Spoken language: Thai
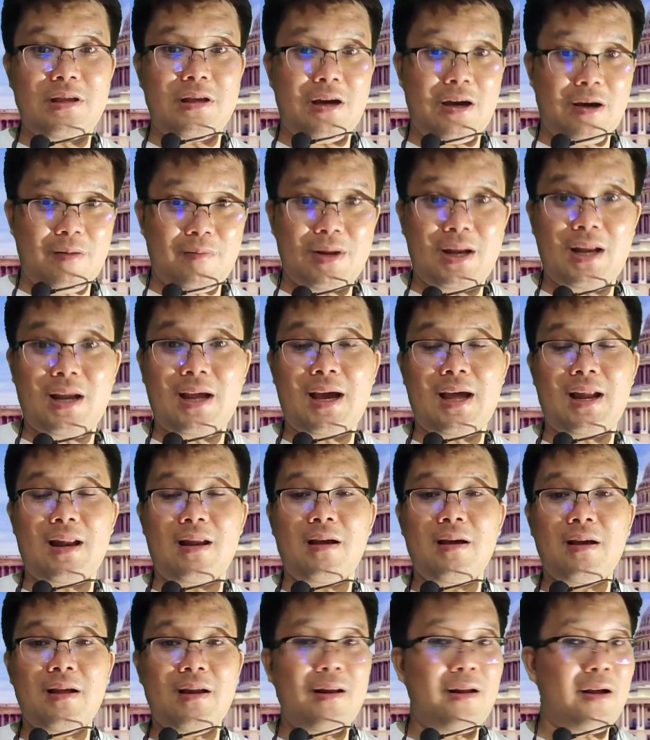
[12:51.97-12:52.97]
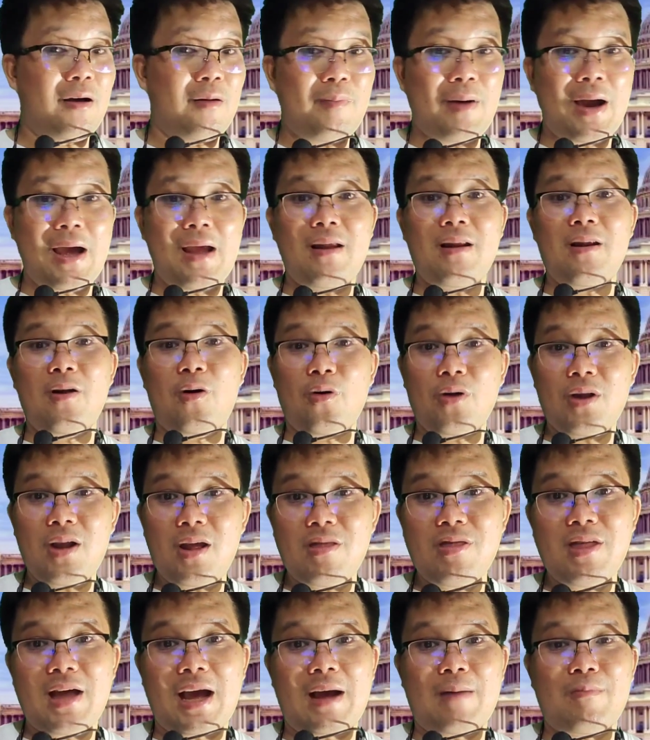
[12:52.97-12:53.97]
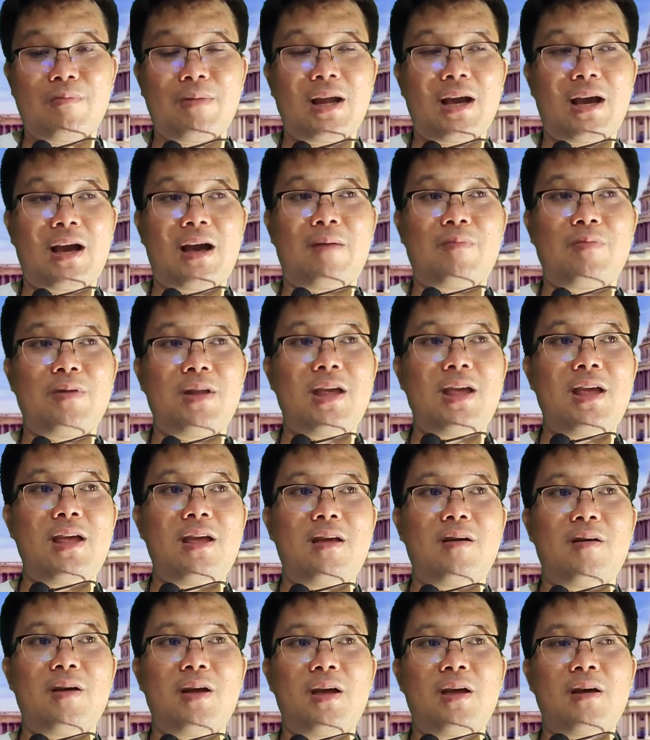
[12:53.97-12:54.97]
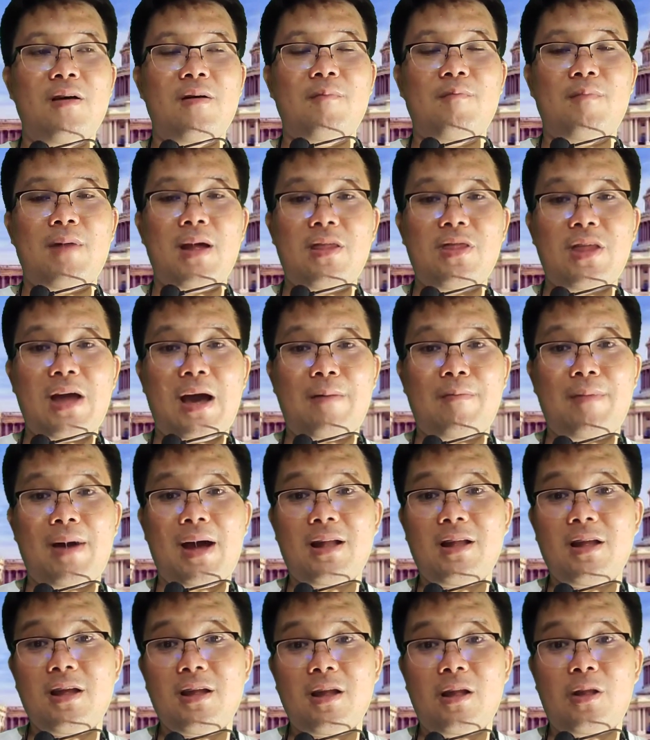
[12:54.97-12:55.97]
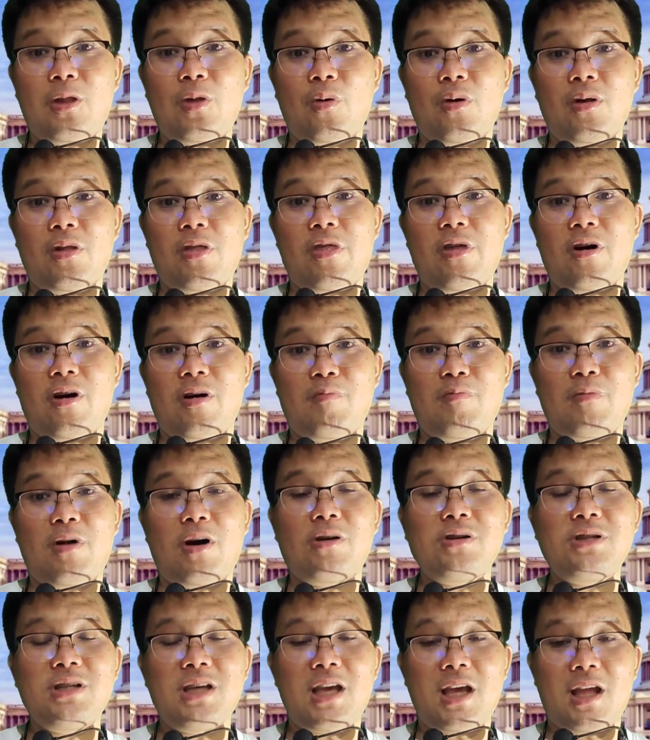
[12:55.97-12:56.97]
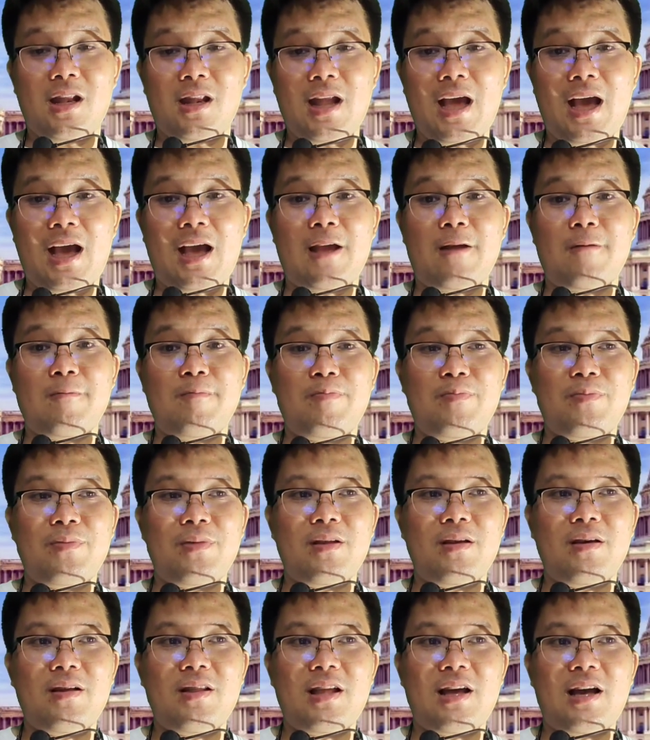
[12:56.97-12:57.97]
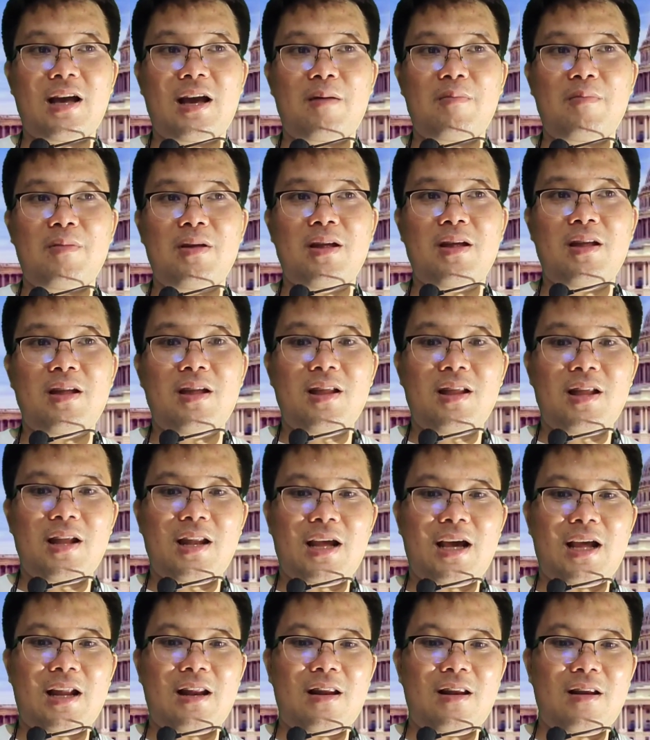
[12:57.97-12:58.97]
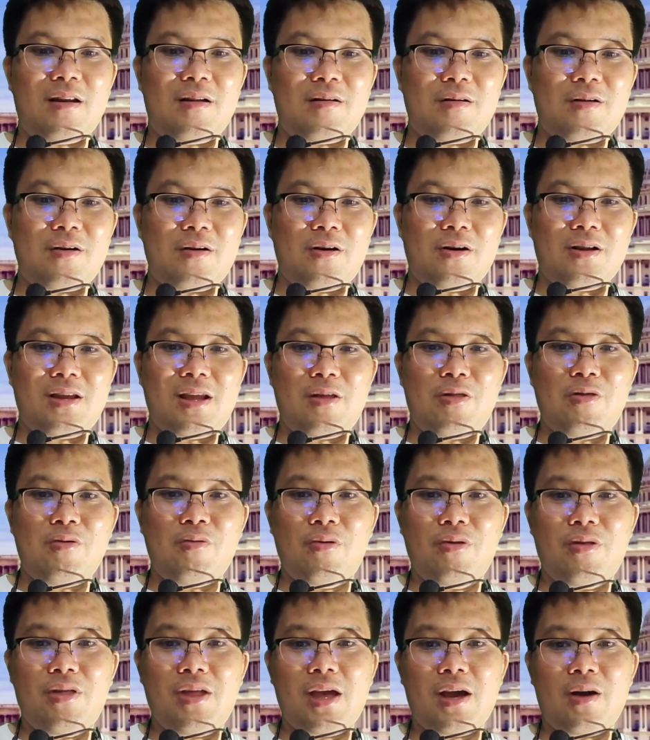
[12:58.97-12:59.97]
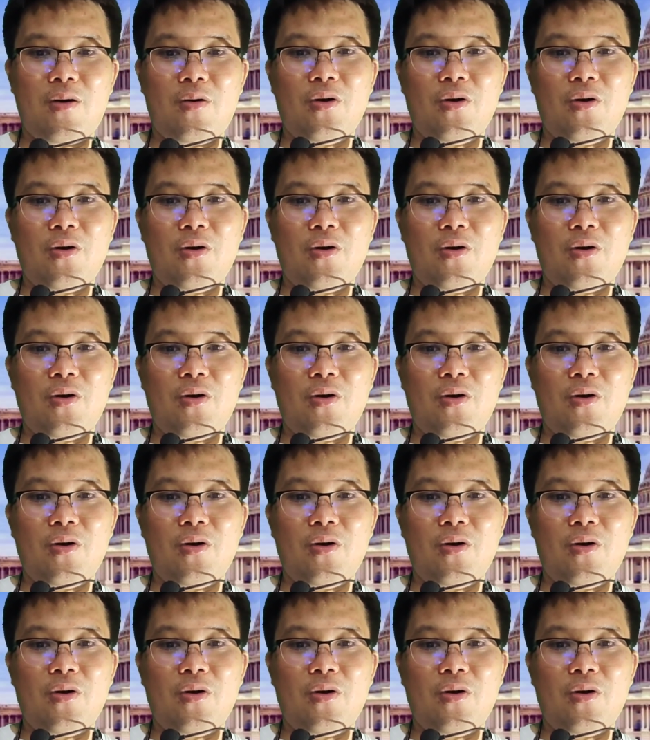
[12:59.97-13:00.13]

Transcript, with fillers: เยอะเหมือนกัน หรือไปโลกที่สามนะครับ ที่ไม่สามารถที่จะตรวจสอบบล็อกเชนได้นะครับดังนั้นก็จะสูญเสีย